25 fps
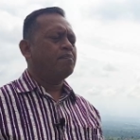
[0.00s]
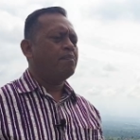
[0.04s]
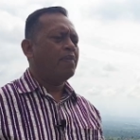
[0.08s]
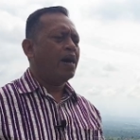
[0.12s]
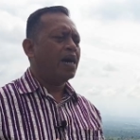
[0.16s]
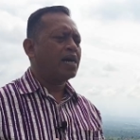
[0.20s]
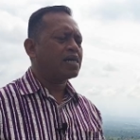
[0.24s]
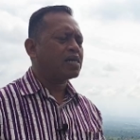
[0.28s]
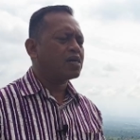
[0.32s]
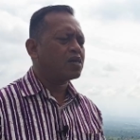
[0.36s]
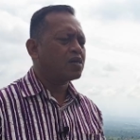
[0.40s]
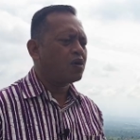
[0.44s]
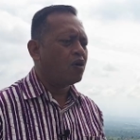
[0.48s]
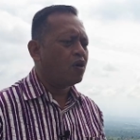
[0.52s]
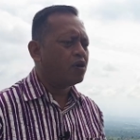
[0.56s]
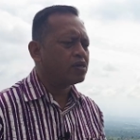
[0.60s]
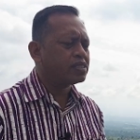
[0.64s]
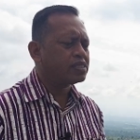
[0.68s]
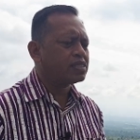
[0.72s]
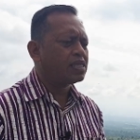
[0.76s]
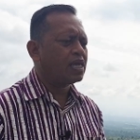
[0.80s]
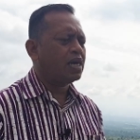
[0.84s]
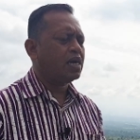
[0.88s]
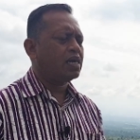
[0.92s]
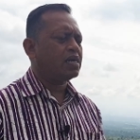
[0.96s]

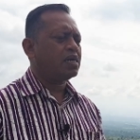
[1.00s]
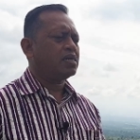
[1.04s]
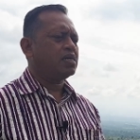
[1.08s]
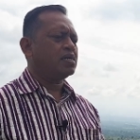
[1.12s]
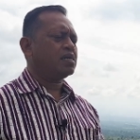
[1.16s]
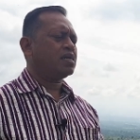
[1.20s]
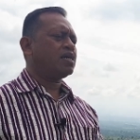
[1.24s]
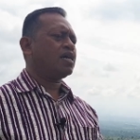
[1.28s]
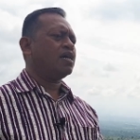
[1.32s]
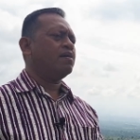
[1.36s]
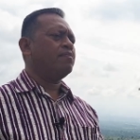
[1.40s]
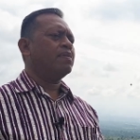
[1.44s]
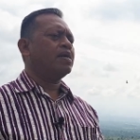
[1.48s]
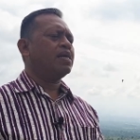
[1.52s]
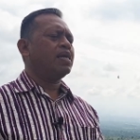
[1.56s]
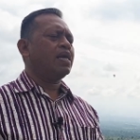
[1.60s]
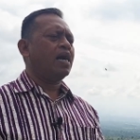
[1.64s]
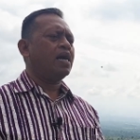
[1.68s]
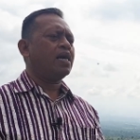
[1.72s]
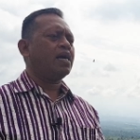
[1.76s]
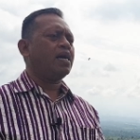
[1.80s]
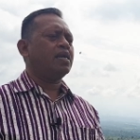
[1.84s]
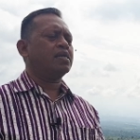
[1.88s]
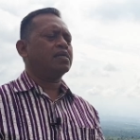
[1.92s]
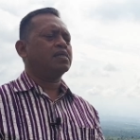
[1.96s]
mahkota
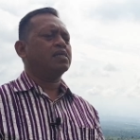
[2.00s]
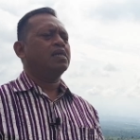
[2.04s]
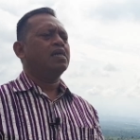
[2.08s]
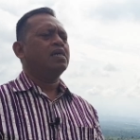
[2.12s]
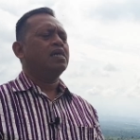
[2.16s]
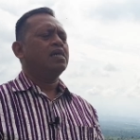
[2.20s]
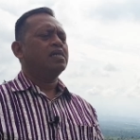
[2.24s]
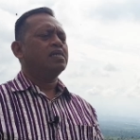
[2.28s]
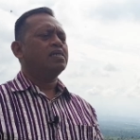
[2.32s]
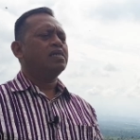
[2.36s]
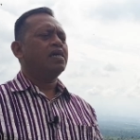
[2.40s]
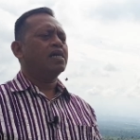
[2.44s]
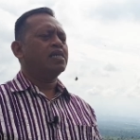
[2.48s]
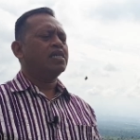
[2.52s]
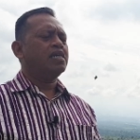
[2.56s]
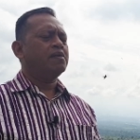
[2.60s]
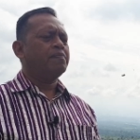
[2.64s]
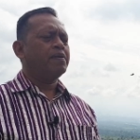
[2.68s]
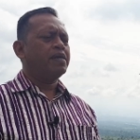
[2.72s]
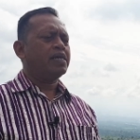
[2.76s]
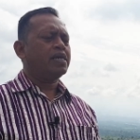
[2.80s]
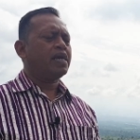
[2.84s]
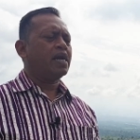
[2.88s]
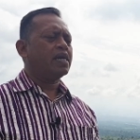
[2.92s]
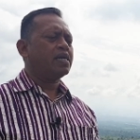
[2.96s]
kemenangan yang
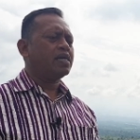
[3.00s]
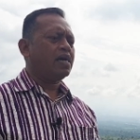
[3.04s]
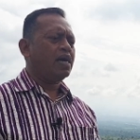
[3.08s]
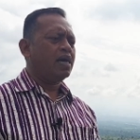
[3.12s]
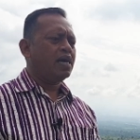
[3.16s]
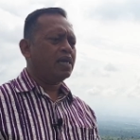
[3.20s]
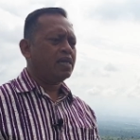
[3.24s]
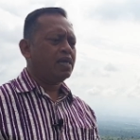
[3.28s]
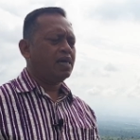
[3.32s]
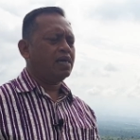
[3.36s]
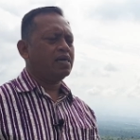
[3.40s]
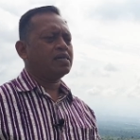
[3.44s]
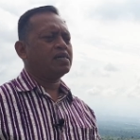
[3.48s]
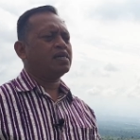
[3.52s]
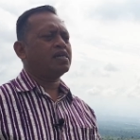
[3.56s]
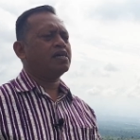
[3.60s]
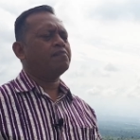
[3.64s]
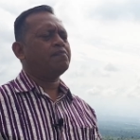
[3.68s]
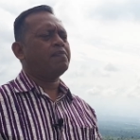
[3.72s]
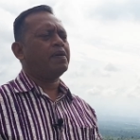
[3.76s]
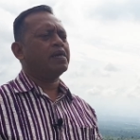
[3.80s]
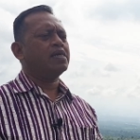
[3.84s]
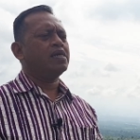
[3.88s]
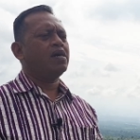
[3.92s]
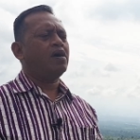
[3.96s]
diberikan Allah
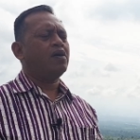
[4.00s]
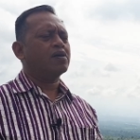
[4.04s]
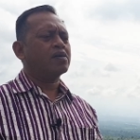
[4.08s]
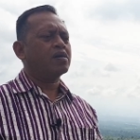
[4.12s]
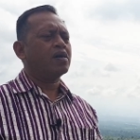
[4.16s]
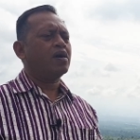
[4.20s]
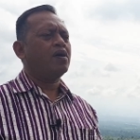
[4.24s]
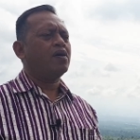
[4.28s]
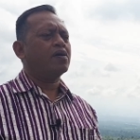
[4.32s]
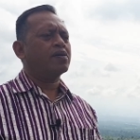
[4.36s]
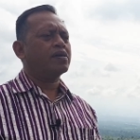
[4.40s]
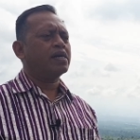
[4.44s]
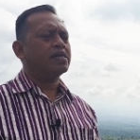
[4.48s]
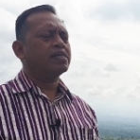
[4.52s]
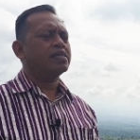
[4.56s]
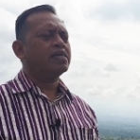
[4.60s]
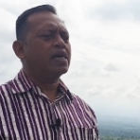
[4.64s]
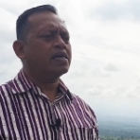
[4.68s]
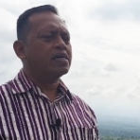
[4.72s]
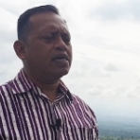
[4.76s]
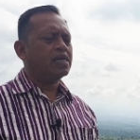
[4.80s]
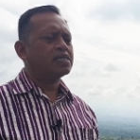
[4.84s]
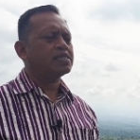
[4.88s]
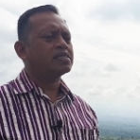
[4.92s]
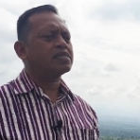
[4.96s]
kepada orang-orang yang
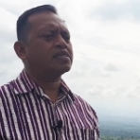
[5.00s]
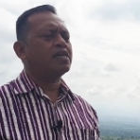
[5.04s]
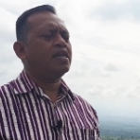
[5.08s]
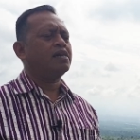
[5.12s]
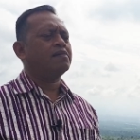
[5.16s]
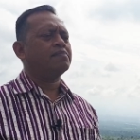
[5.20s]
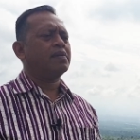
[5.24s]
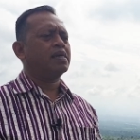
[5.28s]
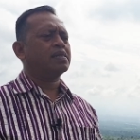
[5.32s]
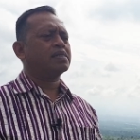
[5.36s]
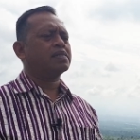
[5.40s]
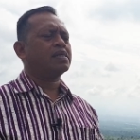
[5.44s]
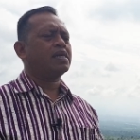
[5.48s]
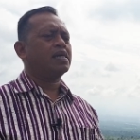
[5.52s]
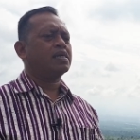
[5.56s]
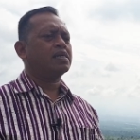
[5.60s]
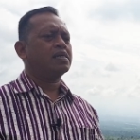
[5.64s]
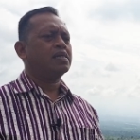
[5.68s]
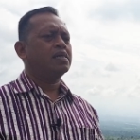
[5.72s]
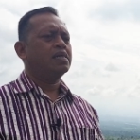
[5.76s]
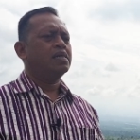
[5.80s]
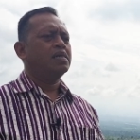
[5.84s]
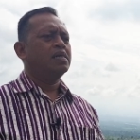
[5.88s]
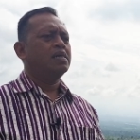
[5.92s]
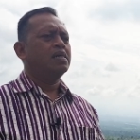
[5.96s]
diselamatkan.
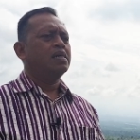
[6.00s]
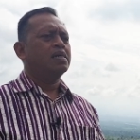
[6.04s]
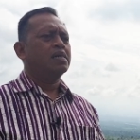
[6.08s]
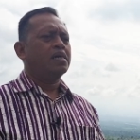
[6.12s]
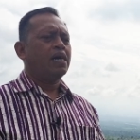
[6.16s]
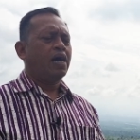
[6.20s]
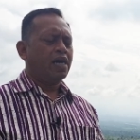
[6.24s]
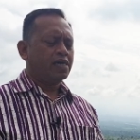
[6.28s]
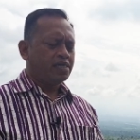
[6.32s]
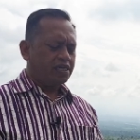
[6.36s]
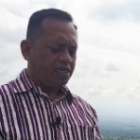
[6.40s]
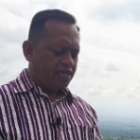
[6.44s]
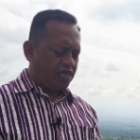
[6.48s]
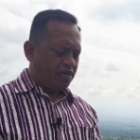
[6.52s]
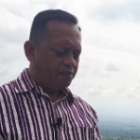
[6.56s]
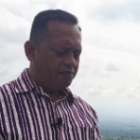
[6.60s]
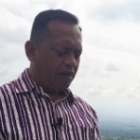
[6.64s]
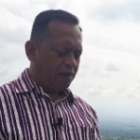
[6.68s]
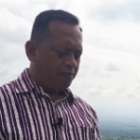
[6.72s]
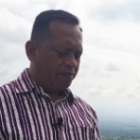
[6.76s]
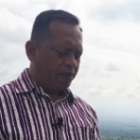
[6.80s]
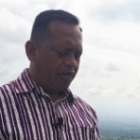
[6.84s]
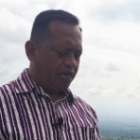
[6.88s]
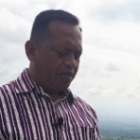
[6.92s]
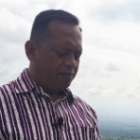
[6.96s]
Artinya
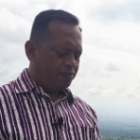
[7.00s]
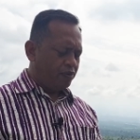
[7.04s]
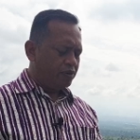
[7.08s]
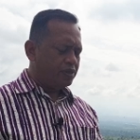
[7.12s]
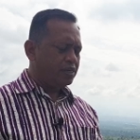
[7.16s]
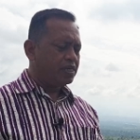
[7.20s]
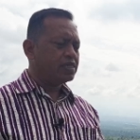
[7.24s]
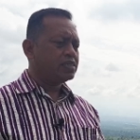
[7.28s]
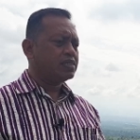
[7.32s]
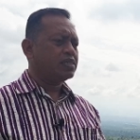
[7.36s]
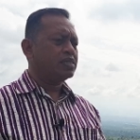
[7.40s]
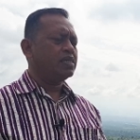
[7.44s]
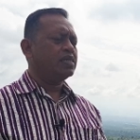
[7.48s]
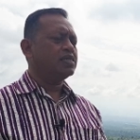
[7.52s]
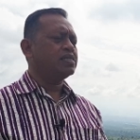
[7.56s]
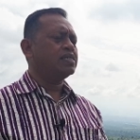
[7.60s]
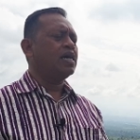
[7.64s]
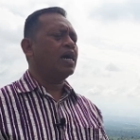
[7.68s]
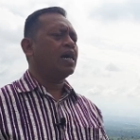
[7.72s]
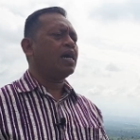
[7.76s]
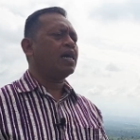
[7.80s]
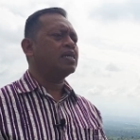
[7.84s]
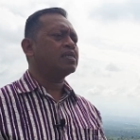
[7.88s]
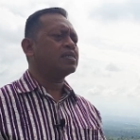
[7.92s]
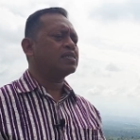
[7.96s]
Bapak Ibu di sini
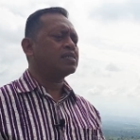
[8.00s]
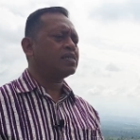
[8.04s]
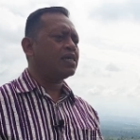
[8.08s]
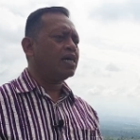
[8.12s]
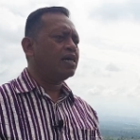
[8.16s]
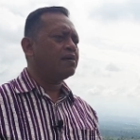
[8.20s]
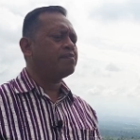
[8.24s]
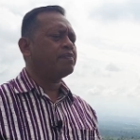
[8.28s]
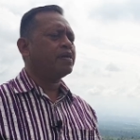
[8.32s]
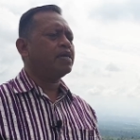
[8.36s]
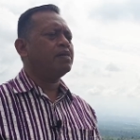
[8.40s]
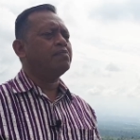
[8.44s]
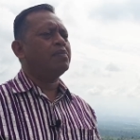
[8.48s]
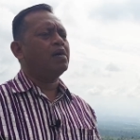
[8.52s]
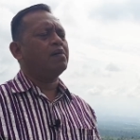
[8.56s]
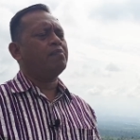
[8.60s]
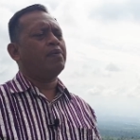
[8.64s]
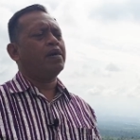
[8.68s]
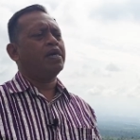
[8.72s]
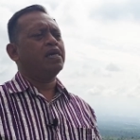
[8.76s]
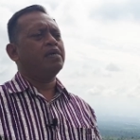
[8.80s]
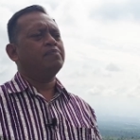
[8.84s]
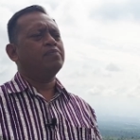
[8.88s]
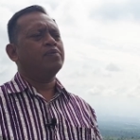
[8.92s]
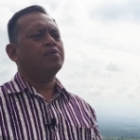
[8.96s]
jangan sampai
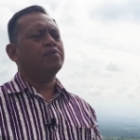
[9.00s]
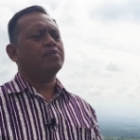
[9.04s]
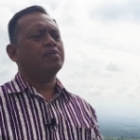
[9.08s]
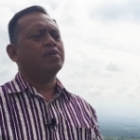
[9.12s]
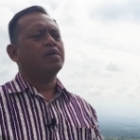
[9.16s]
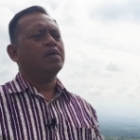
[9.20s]
Bapak Ibu